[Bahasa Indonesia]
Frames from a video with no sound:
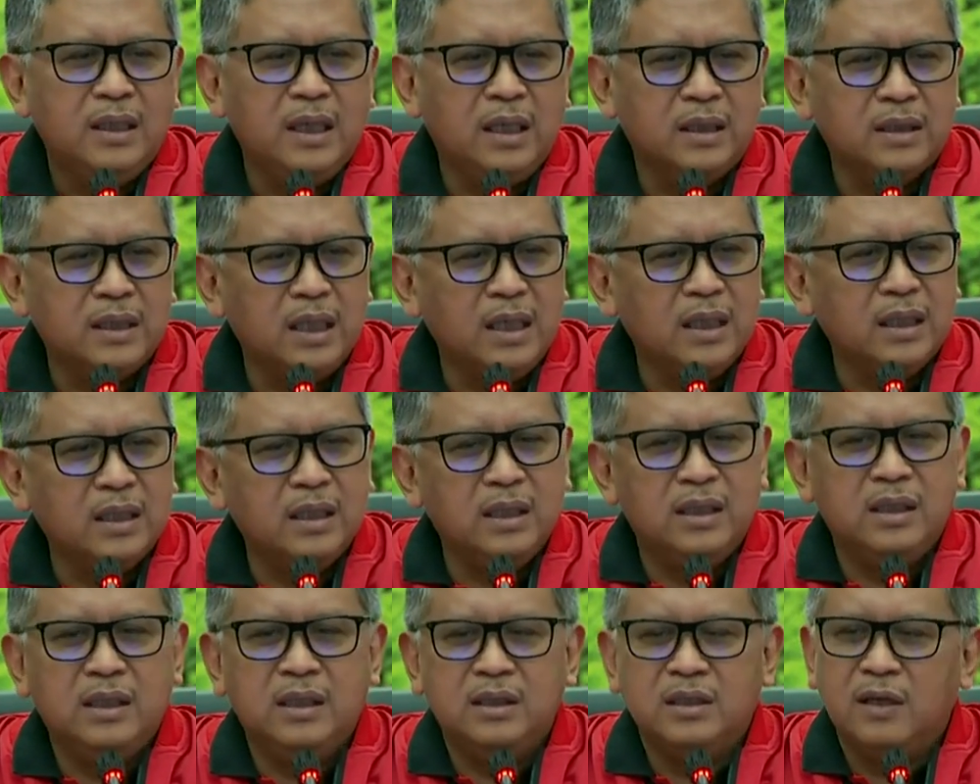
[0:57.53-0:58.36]
datang
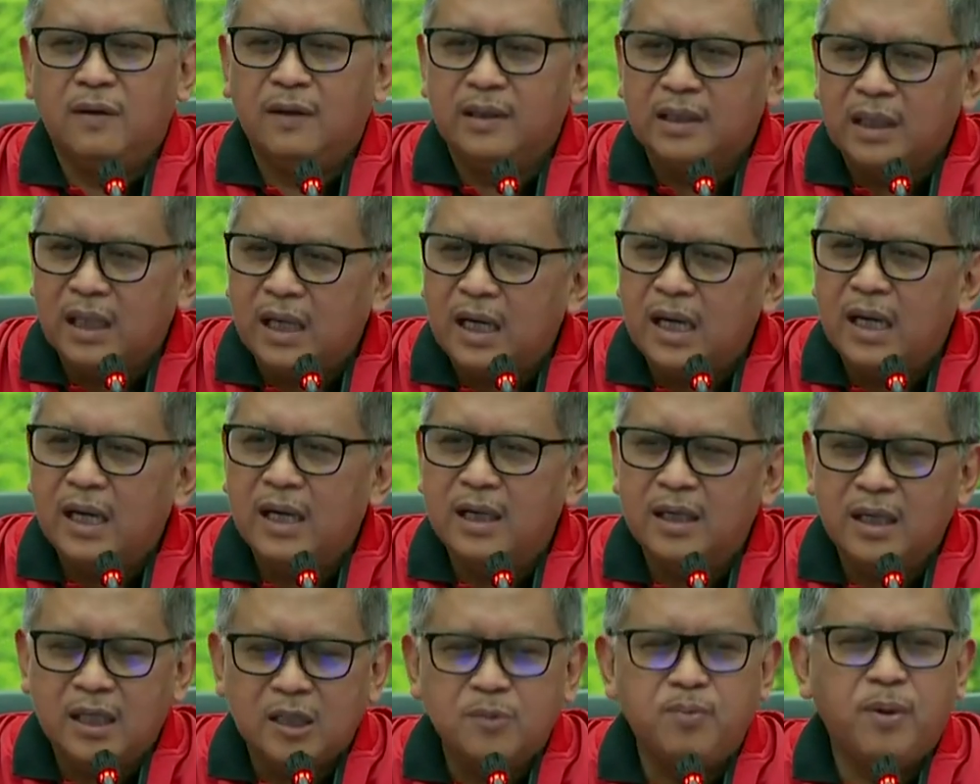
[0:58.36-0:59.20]
ke Jawa Tengah
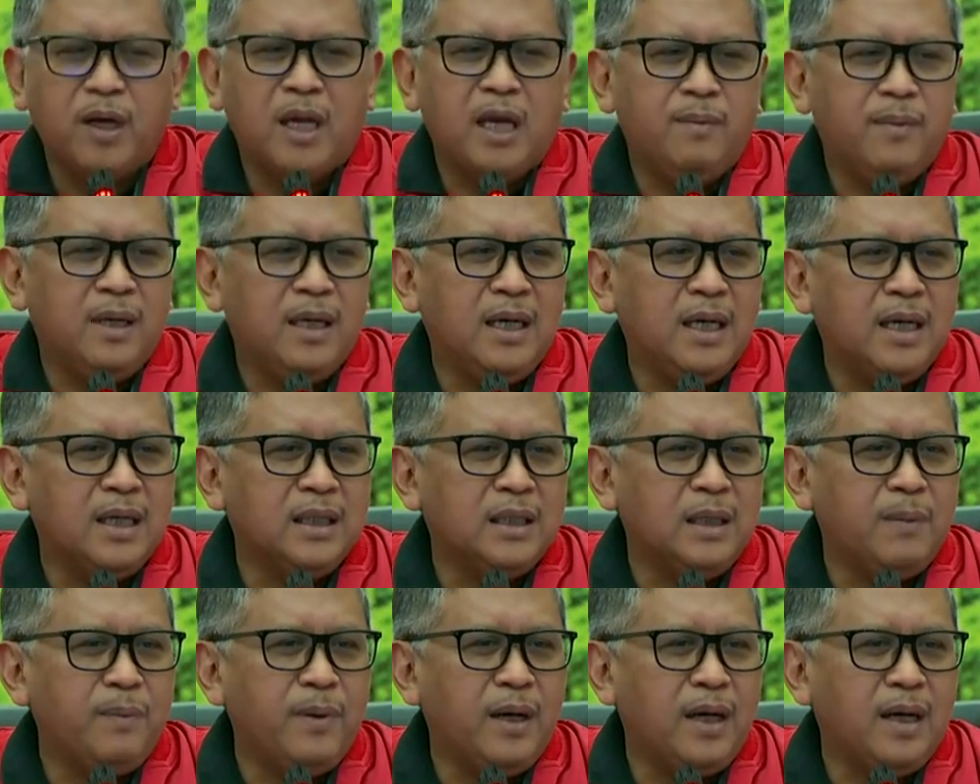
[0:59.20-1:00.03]
ya sebagaimana
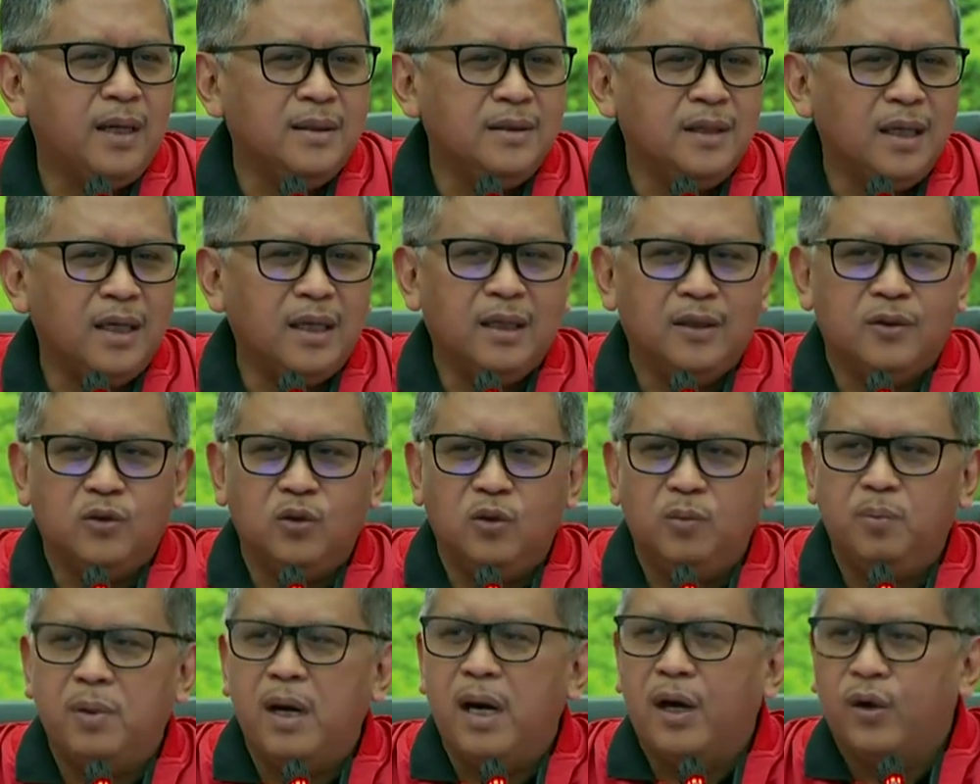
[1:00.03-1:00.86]
kata Pak Ganjar
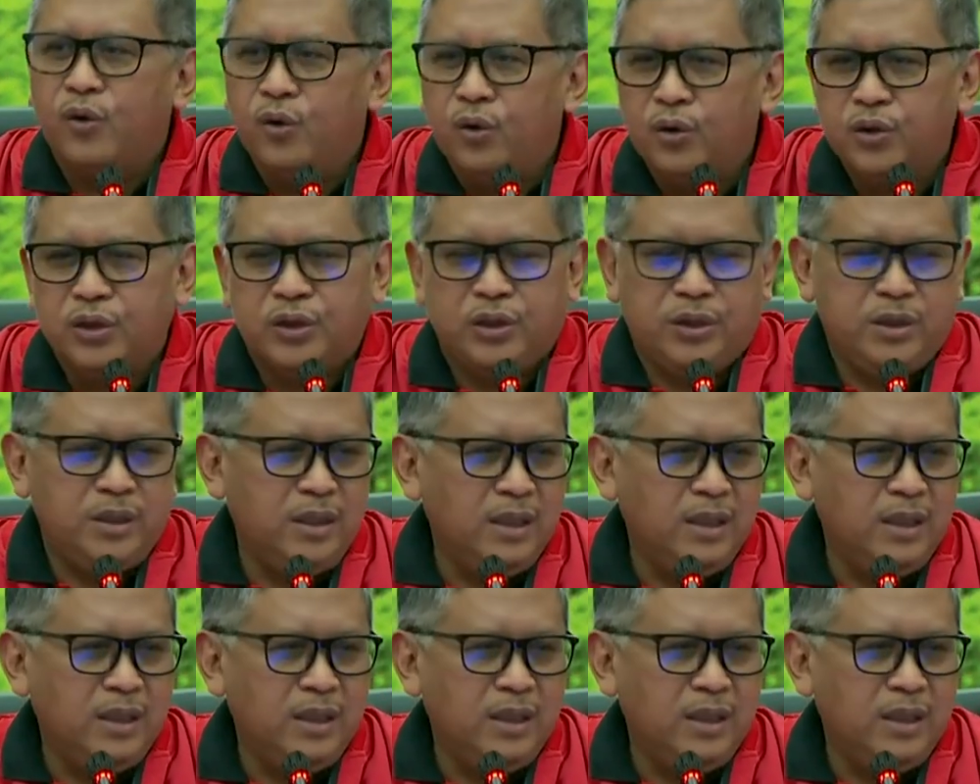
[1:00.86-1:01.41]
itu bagus